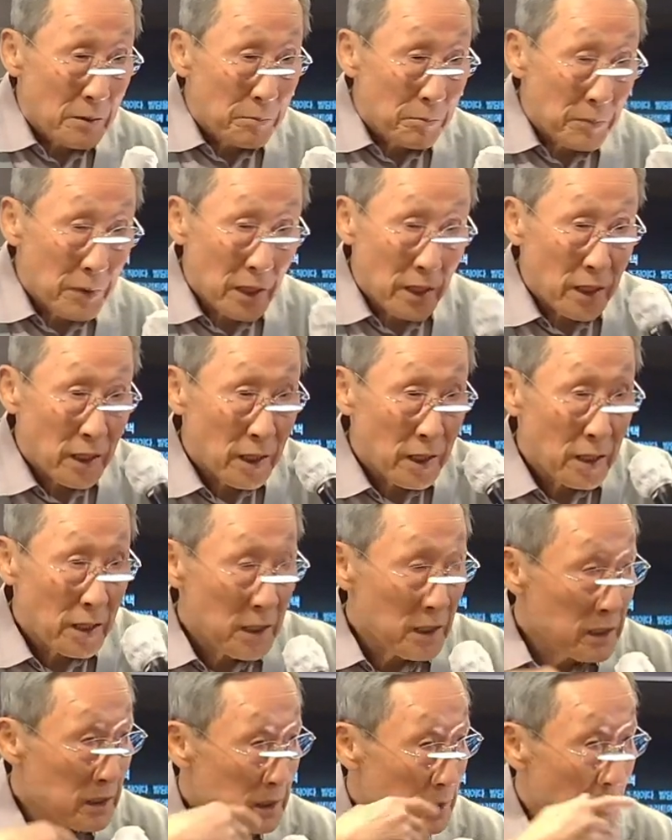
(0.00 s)

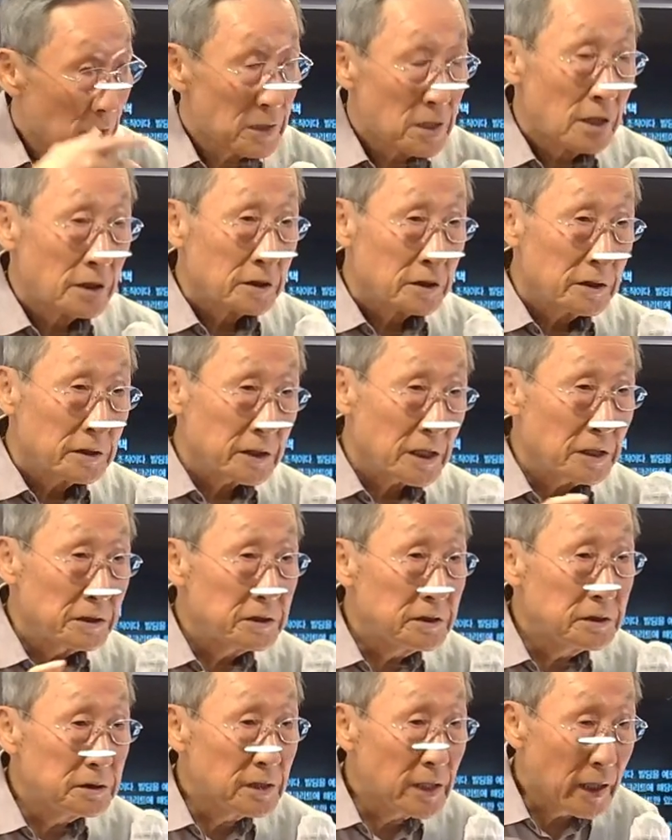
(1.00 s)
맨날 그러니까
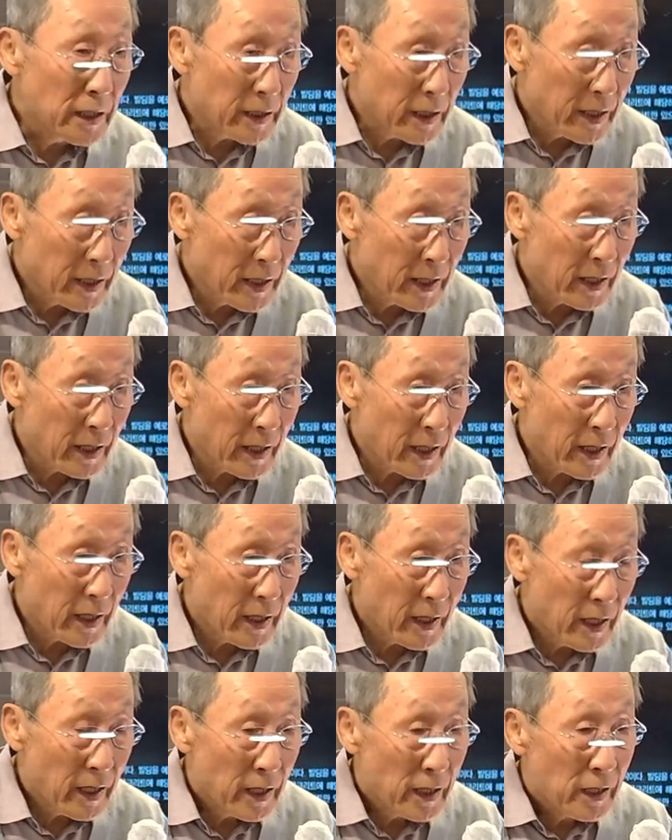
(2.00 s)
은행에
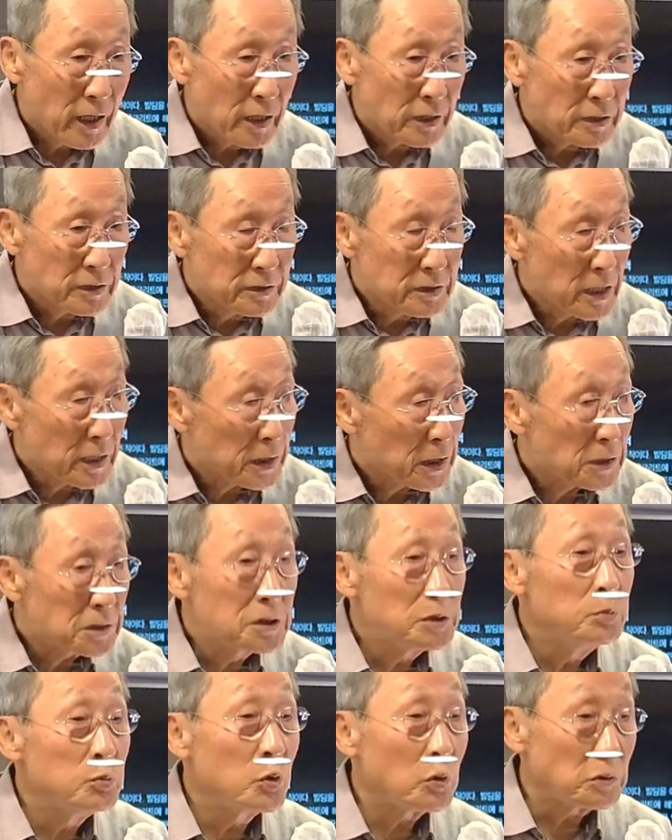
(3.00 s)
은행에
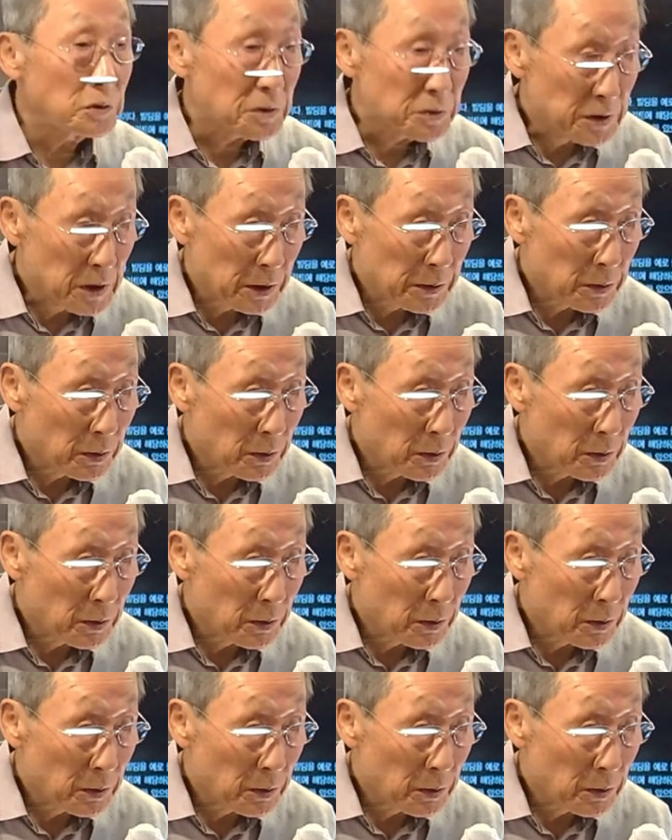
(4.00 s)
금고 같아요.